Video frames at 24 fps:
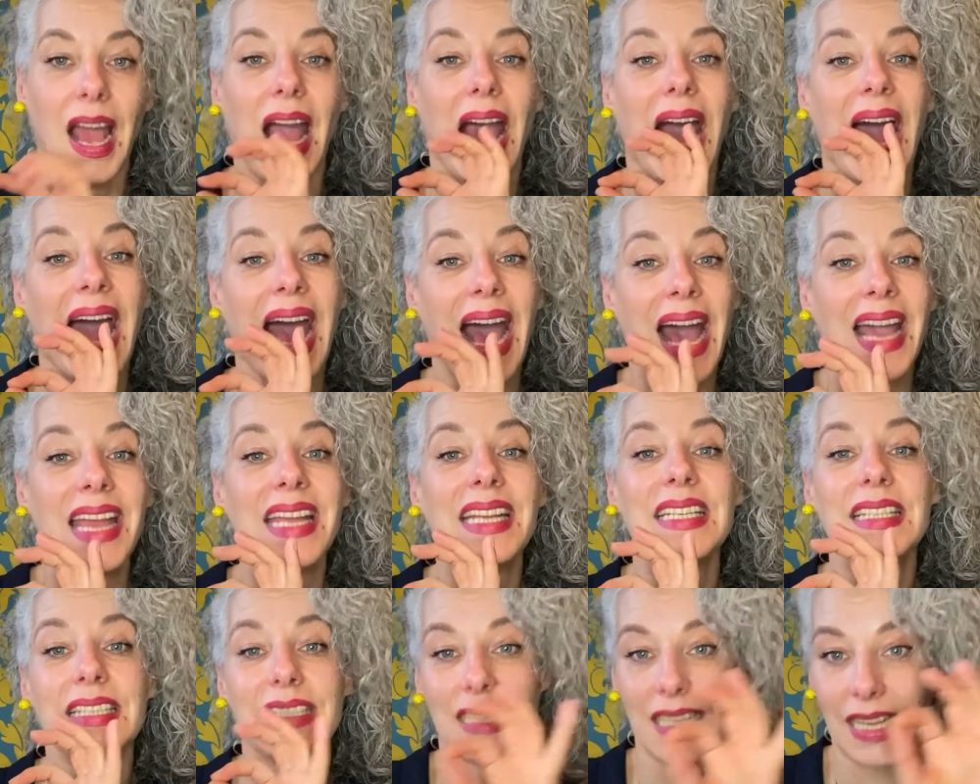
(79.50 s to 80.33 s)

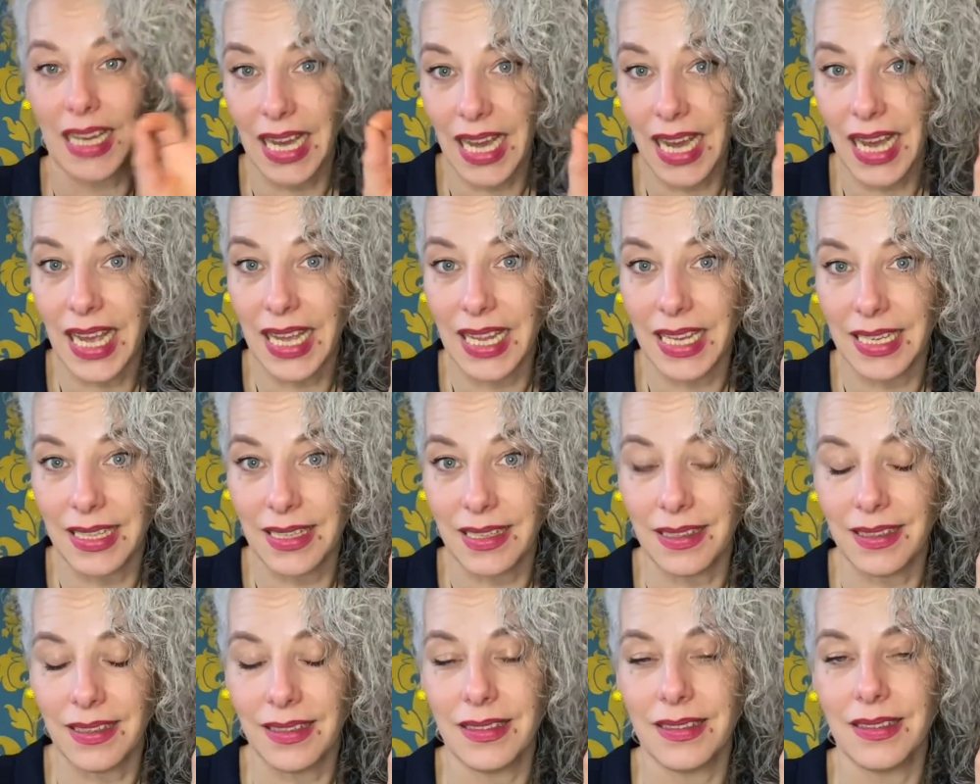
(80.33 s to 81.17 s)
Ein
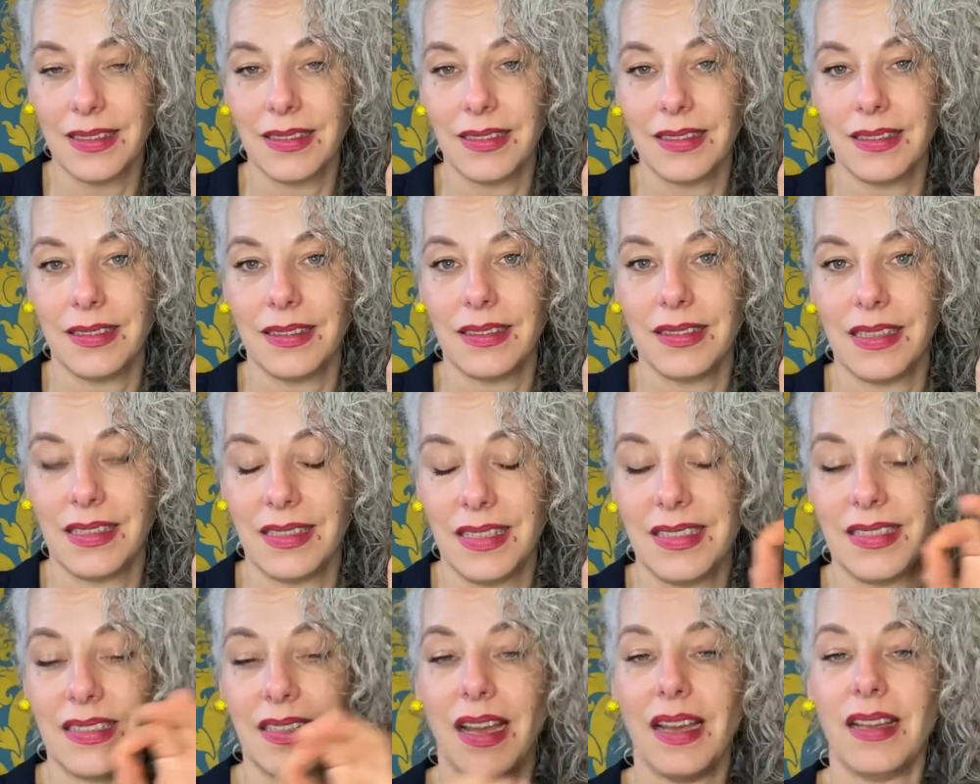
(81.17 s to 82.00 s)
Teil der
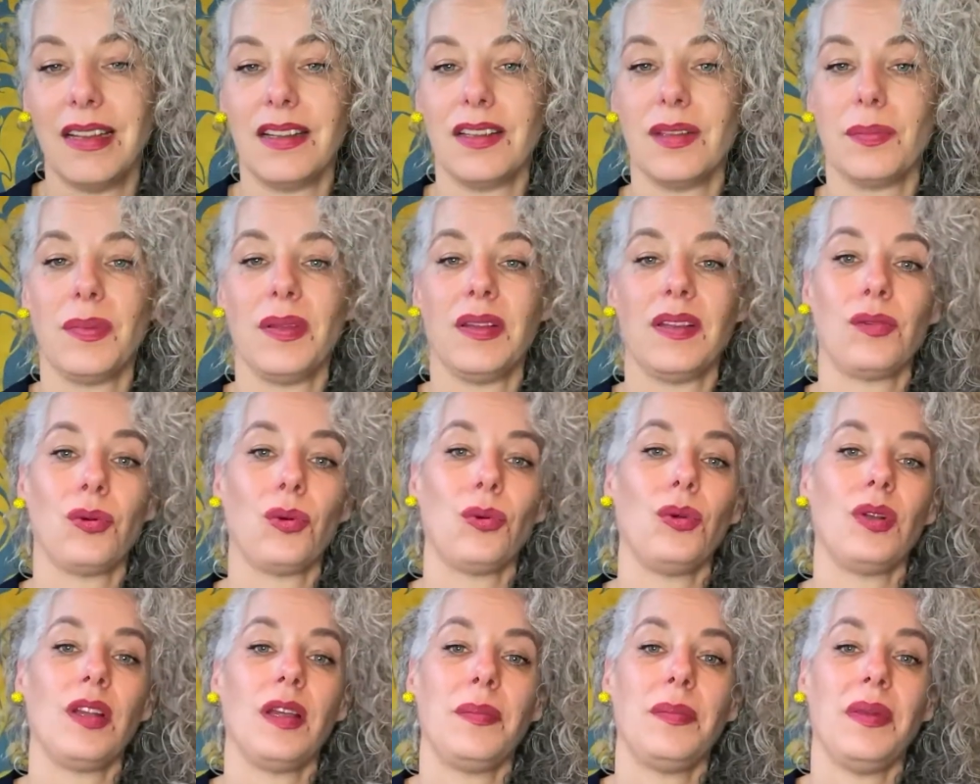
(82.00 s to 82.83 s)

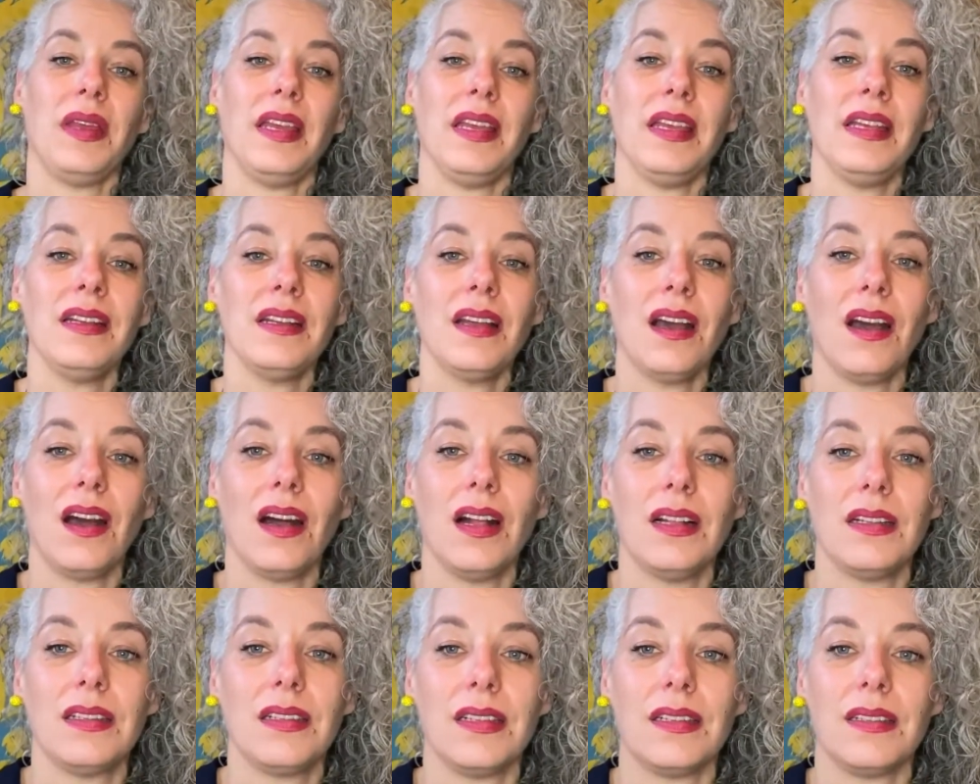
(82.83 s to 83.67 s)
Desiletz-Methode
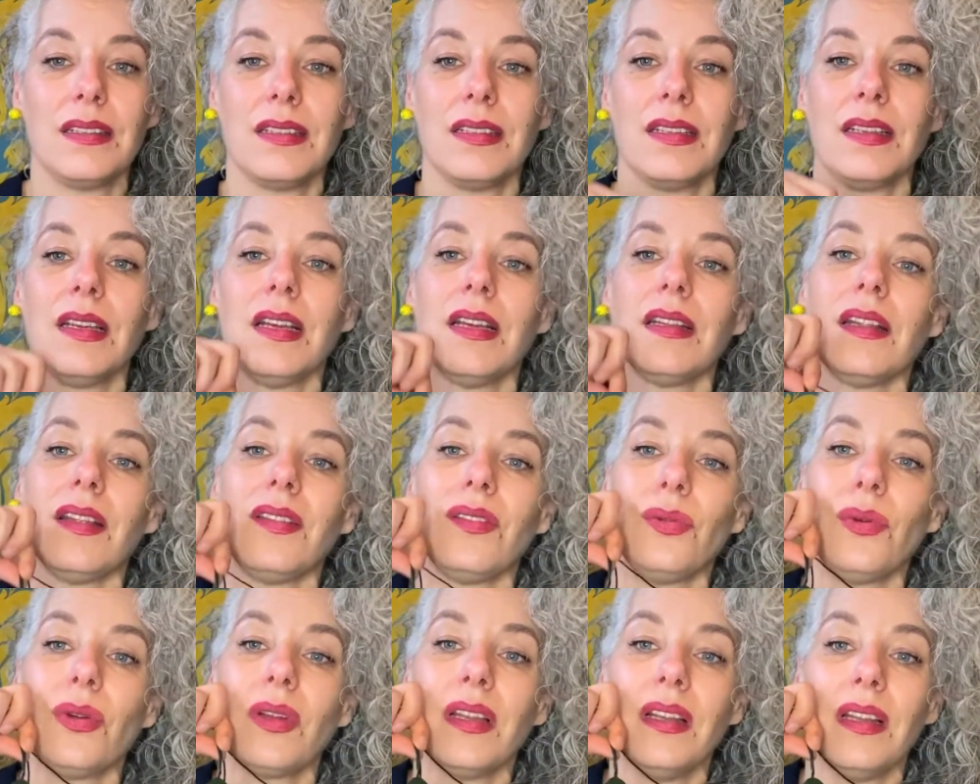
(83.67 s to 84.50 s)
beinhaltet das
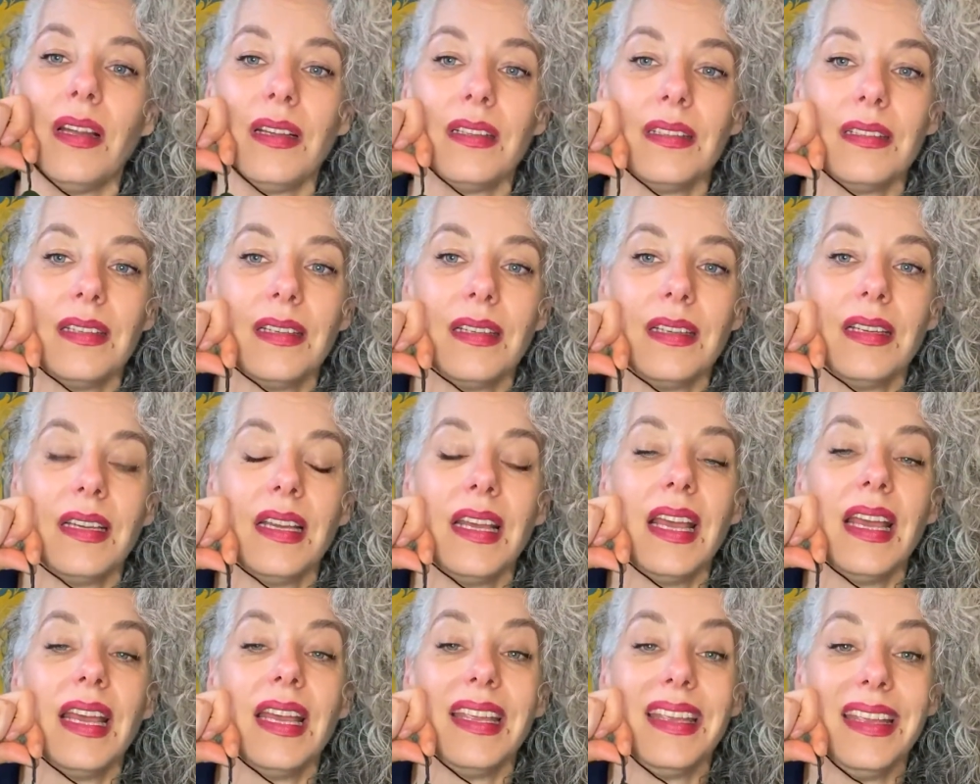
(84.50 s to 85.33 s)
sogenannte
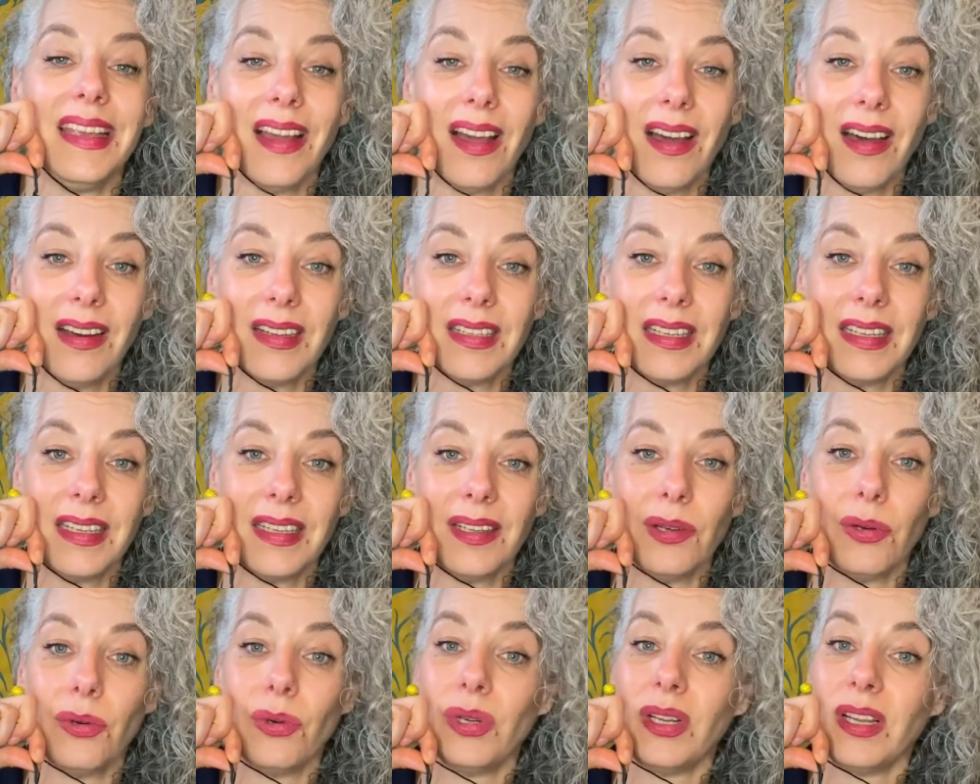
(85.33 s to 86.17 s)
Jade
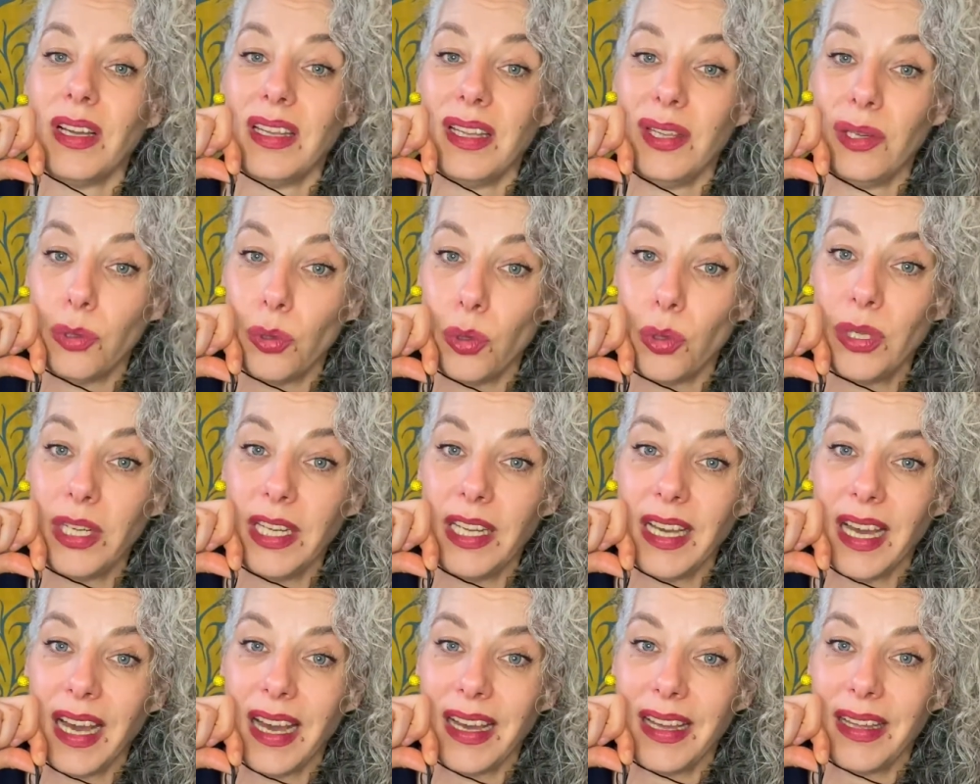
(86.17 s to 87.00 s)
oder
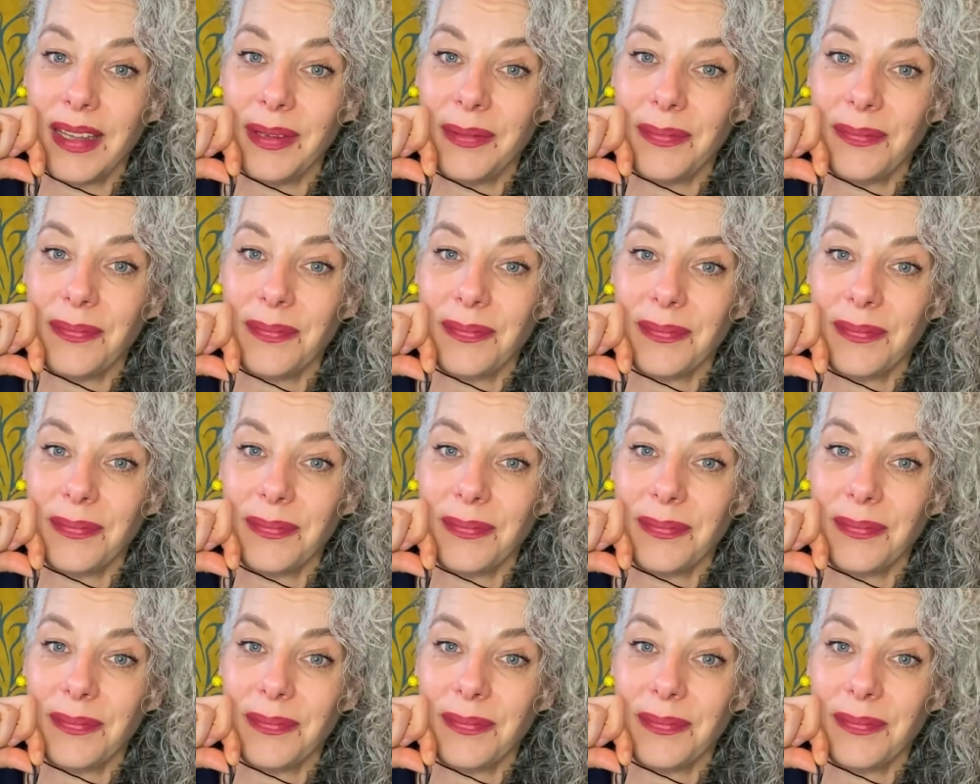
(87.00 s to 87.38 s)
yoni ei